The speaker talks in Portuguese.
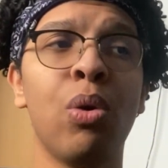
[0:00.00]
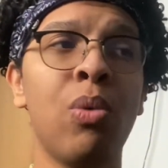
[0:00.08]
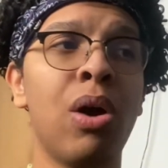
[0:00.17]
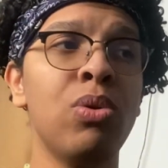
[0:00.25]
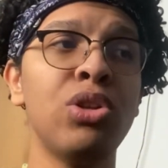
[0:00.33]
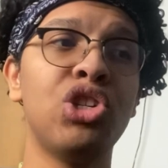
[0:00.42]

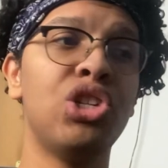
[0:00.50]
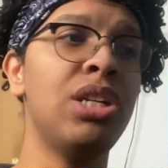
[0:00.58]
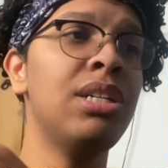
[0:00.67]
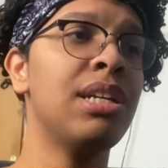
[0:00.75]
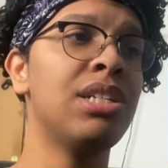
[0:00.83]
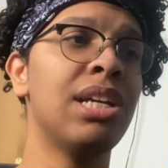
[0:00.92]
uma
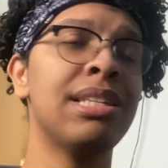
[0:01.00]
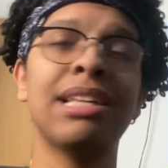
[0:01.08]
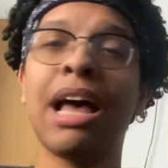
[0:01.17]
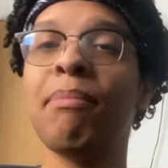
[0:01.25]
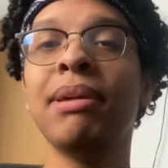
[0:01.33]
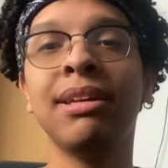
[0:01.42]
rotina, já
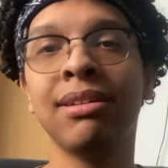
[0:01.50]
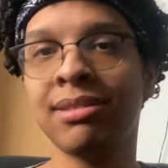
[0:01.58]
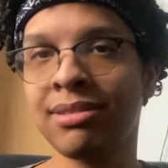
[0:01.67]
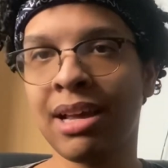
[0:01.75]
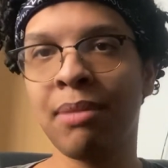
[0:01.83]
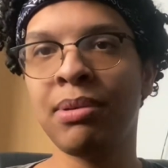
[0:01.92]
sabem,
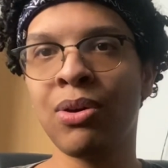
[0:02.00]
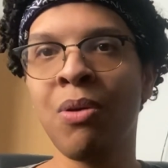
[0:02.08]
sabe,